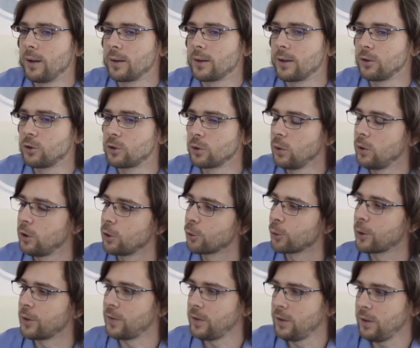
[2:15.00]
контроле
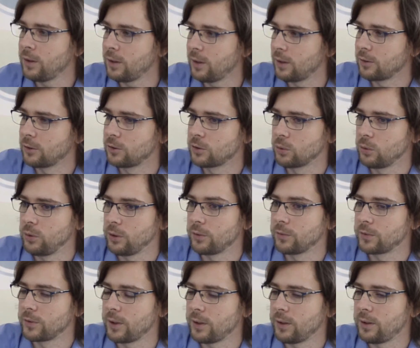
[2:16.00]
руководителя
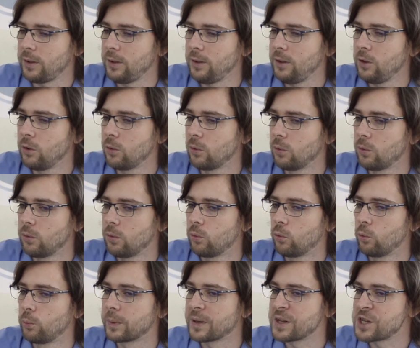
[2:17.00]
сотрудников, так и о
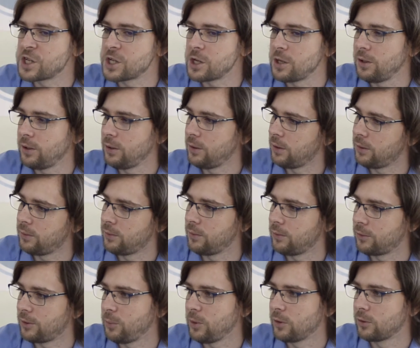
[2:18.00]
упрощении
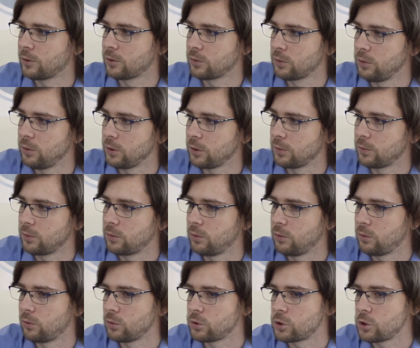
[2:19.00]
действий самих сотрудников. То
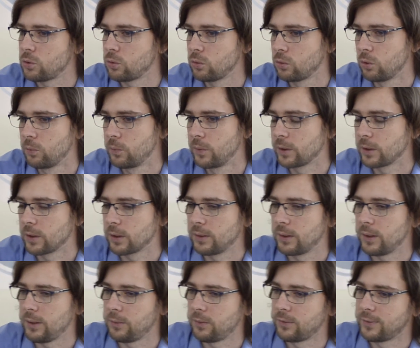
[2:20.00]
есть очень удобно,
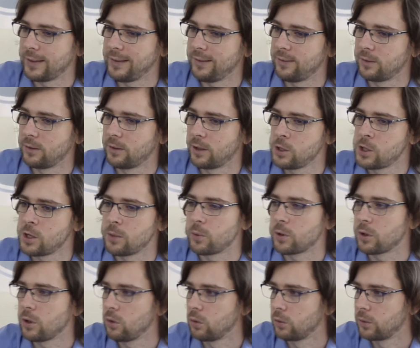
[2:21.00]
когда стоит задача,
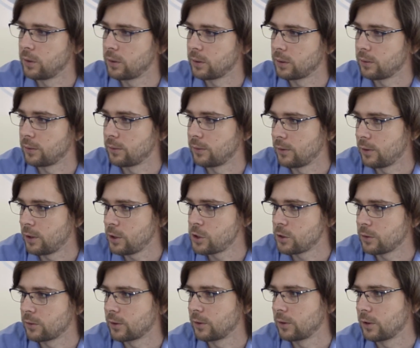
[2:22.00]
определенная
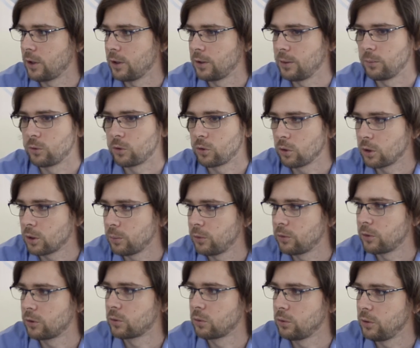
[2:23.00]
задача с конкретным сроком,
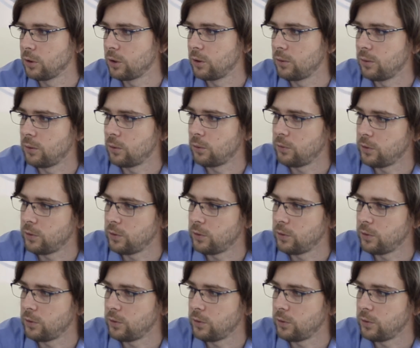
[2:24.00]
и сотрудники ее